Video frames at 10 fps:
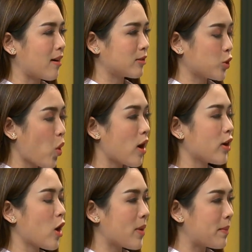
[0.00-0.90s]
งช่วง
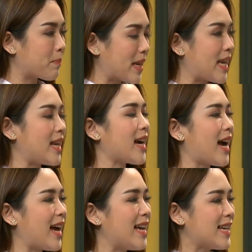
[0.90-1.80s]
เนี่ยก็เป็นปีนะ
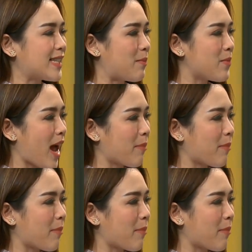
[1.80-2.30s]
คะสำห